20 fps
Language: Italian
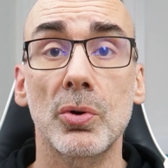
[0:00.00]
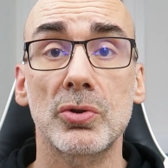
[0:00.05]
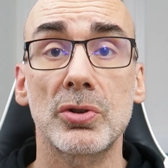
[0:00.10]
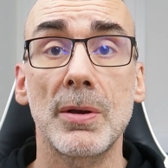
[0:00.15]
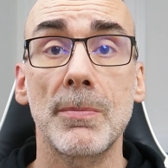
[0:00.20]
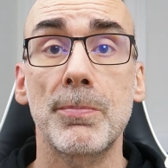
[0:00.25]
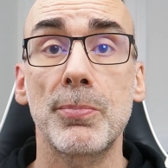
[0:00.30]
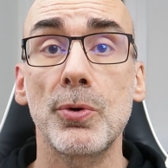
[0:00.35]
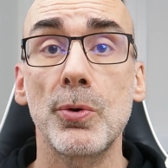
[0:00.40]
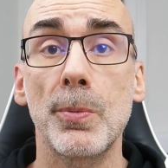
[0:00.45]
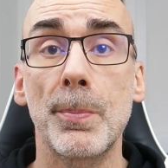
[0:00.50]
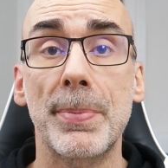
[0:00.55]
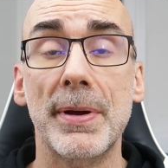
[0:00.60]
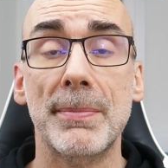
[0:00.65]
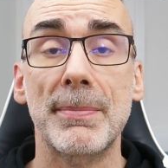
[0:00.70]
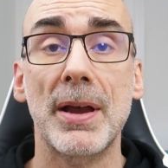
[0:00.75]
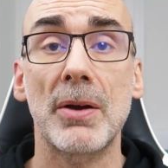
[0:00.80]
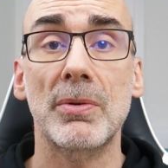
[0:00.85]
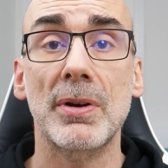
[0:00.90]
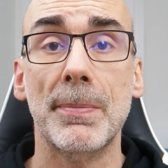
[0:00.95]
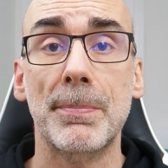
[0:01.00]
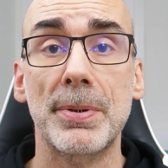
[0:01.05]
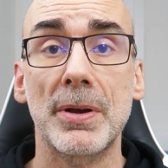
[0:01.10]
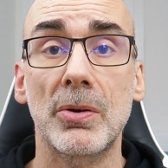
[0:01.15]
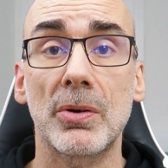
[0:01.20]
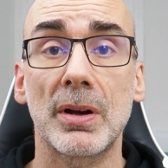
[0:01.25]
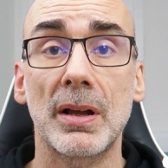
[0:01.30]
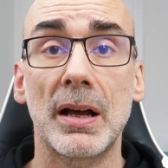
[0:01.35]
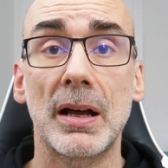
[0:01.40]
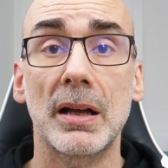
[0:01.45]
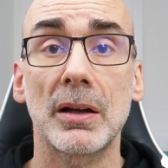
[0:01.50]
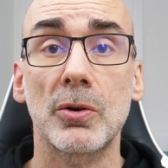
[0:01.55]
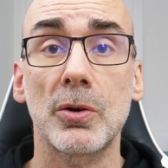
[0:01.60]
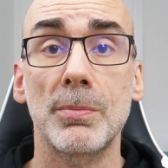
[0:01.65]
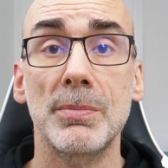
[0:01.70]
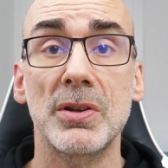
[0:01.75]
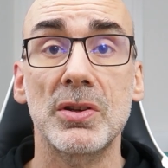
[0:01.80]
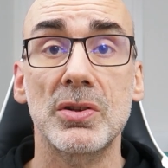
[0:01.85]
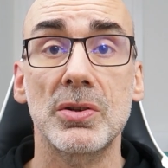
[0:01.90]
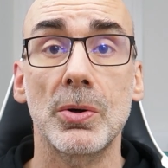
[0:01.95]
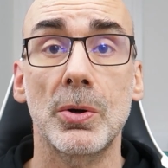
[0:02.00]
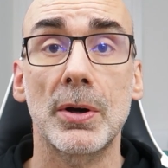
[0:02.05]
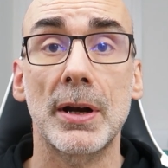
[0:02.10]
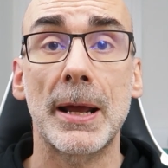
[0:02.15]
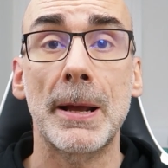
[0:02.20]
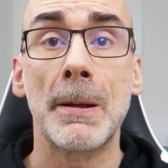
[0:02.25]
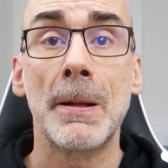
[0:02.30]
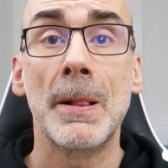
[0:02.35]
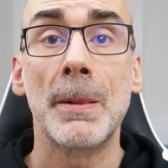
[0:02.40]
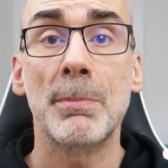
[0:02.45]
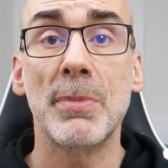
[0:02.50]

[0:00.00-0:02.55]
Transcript: costo in più, per me una piccola commissione.